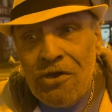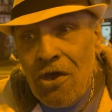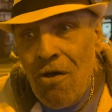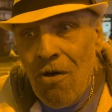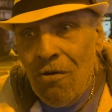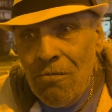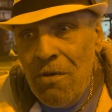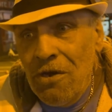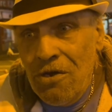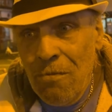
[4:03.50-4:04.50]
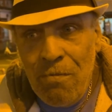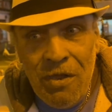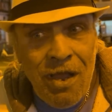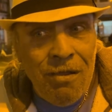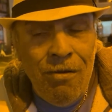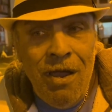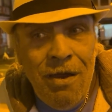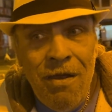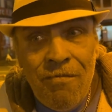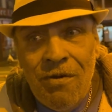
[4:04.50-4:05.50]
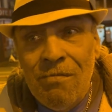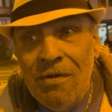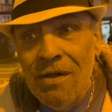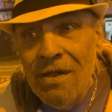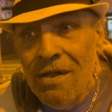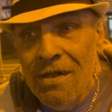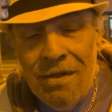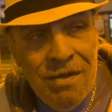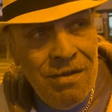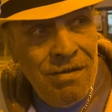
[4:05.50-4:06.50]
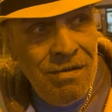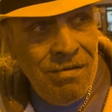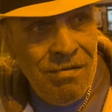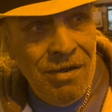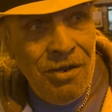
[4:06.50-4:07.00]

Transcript: on mnie się pyta, to ja nie wiem. Jest,